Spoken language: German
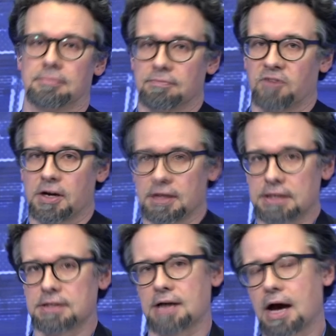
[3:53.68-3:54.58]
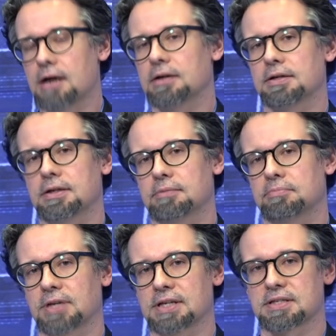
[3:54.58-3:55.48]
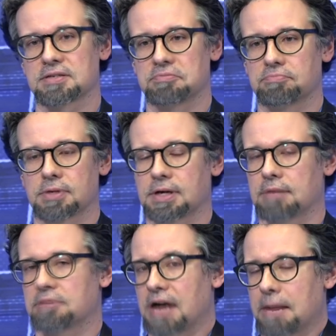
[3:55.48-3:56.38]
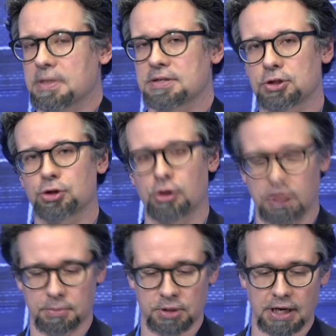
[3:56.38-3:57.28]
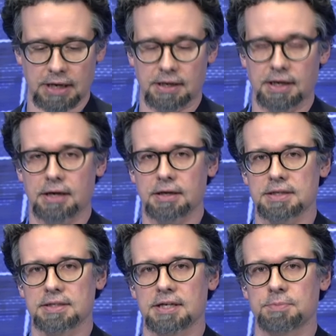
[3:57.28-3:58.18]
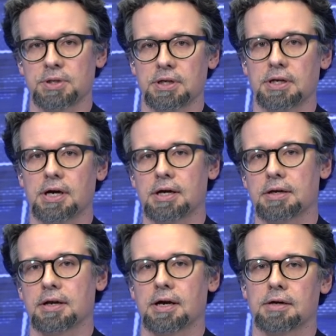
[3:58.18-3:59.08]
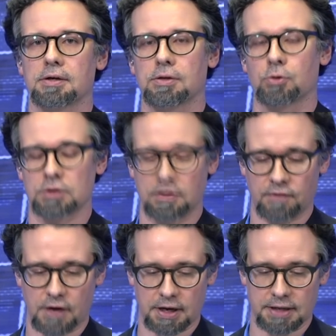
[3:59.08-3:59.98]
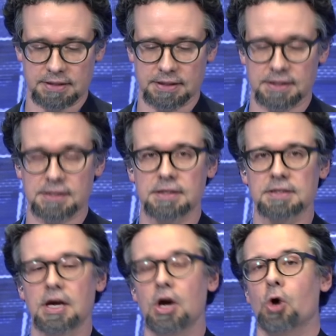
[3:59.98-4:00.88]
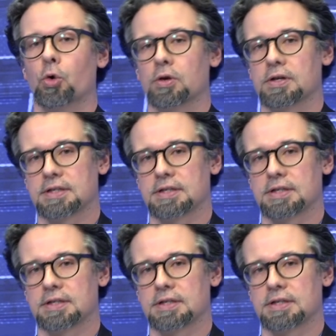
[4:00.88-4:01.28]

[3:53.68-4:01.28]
war nicht da. Ähm, das kann man sich schon damit erklären, dass die SPD da in der äh, Russlandfrage ja zerrissen ist. Und